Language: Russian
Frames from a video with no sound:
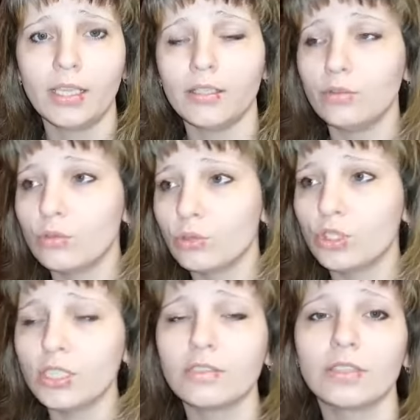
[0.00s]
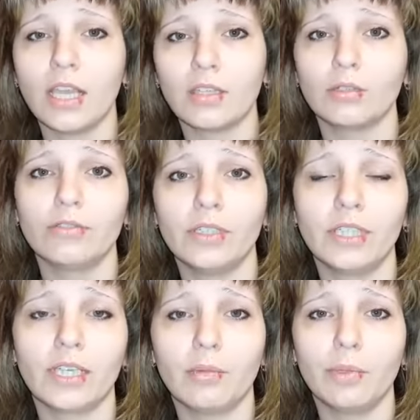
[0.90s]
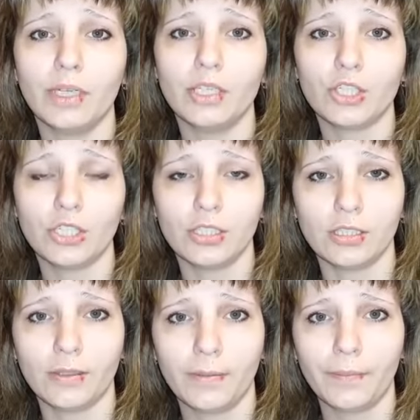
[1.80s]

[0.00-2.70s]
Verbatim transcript: и всю жизнь так вот в этой кабале жить.